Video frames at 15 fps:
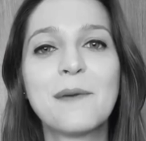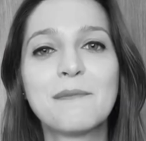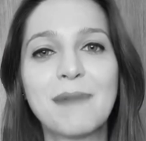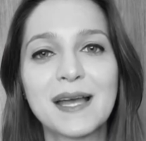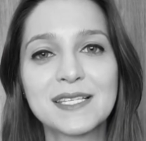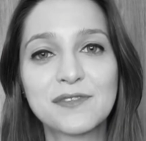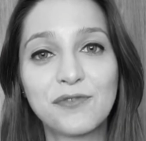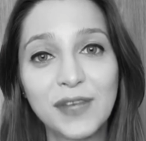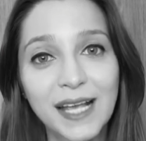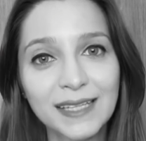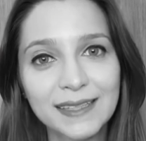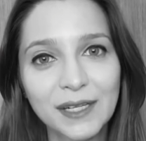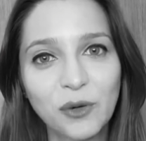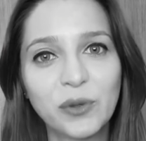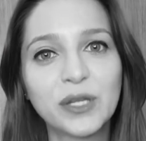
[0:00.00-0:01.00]
mas fica
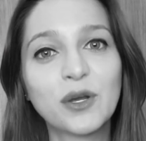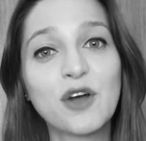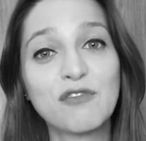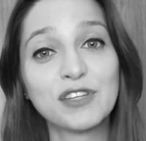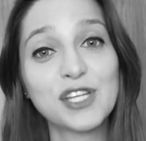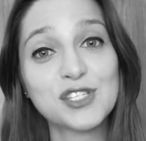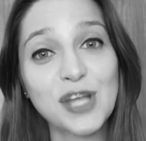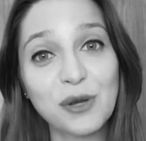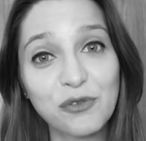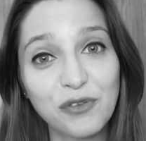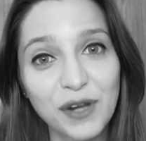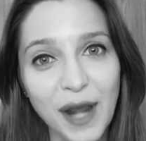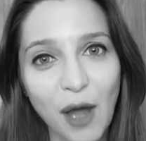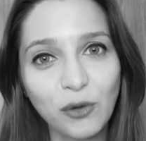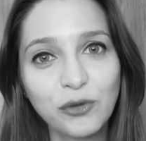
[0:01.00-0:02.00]
tranquilo que eu vou deixar no
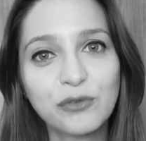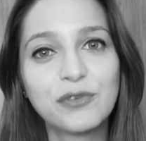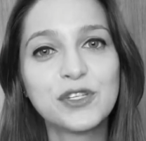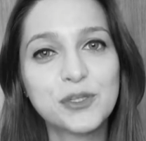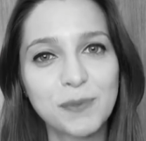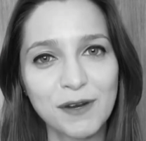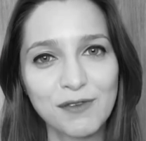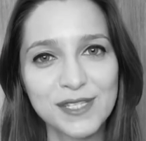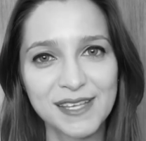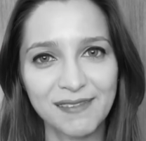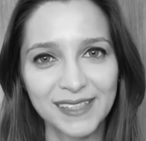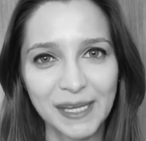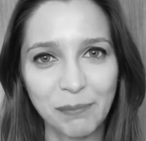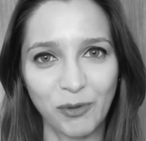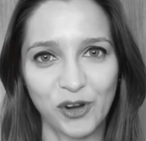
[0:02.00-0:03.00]
final do vídeo para você
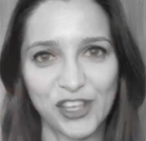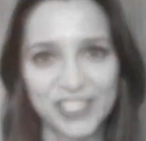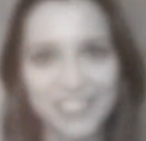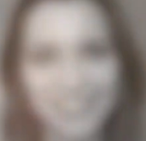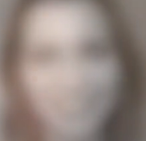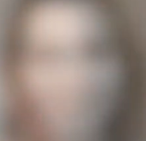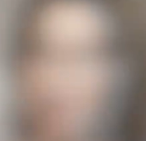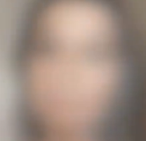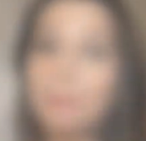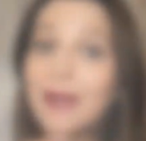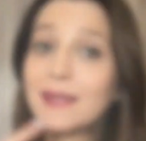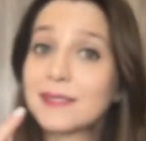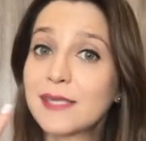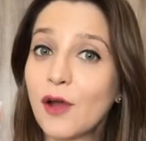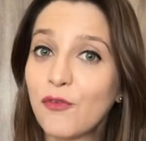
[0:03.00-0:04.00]
ver depois.
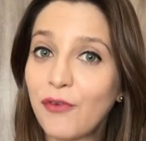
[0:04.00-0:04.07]
Mas se eu